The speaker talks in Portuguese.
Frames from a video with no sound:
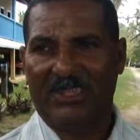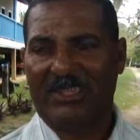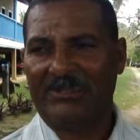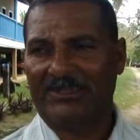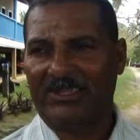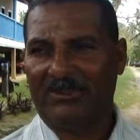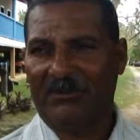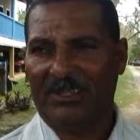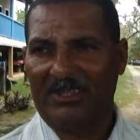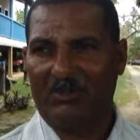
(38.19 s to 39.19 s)
agradecer a
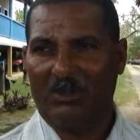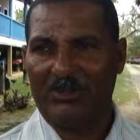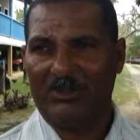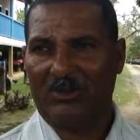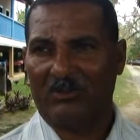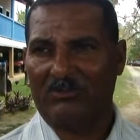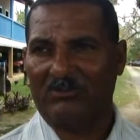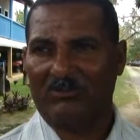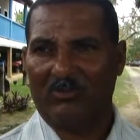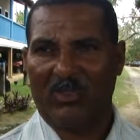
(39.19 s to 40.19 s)
Fernando Molinho, que é um,
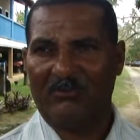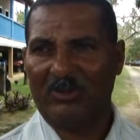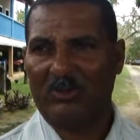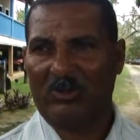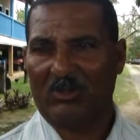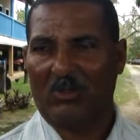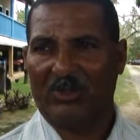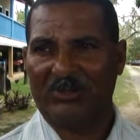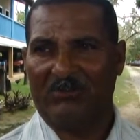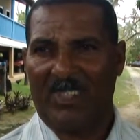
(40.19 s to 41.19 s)
uma pessoa que eu
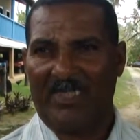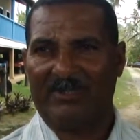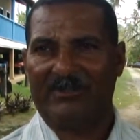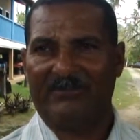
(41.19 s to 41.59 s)
gosto demais.